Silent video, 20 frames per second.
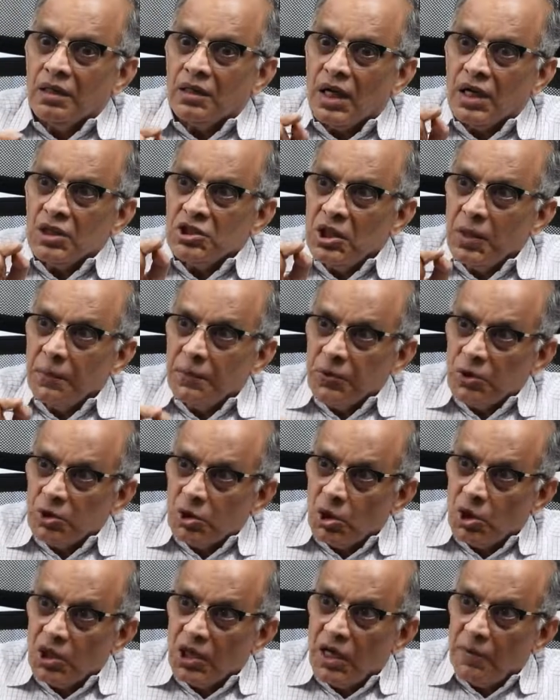
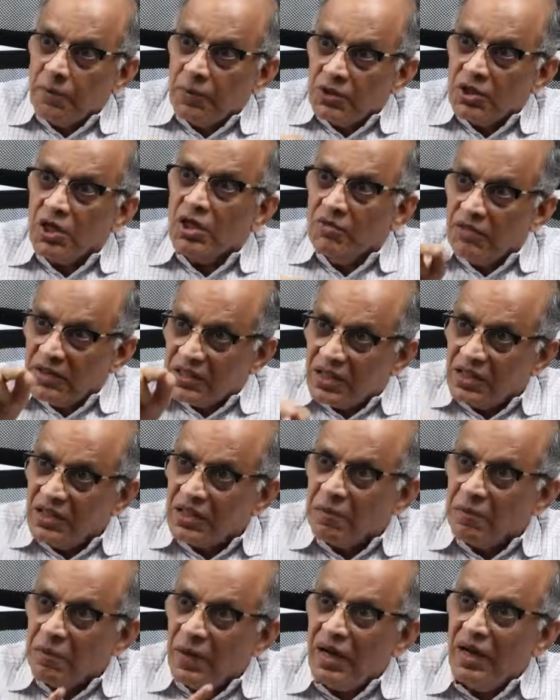దాసిపుత్రుడుగా పుట్టడం అతను
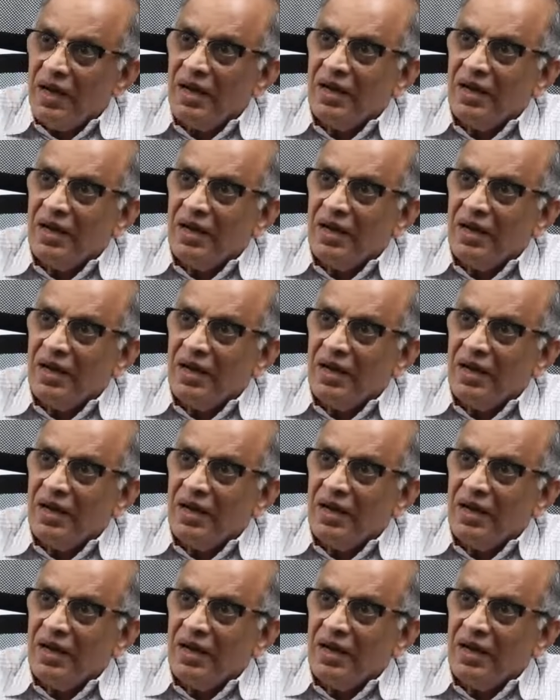తప్ప